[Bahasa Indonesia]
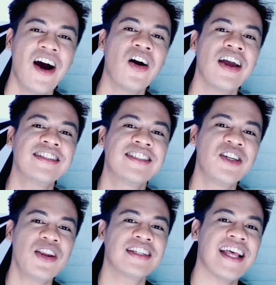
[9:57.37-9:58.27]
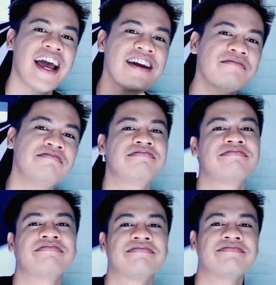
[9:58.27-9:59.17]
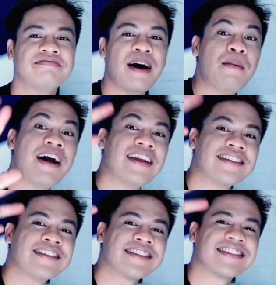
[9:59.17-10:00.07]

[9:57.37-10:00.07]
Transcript: Oke, see you next time. Bye bye.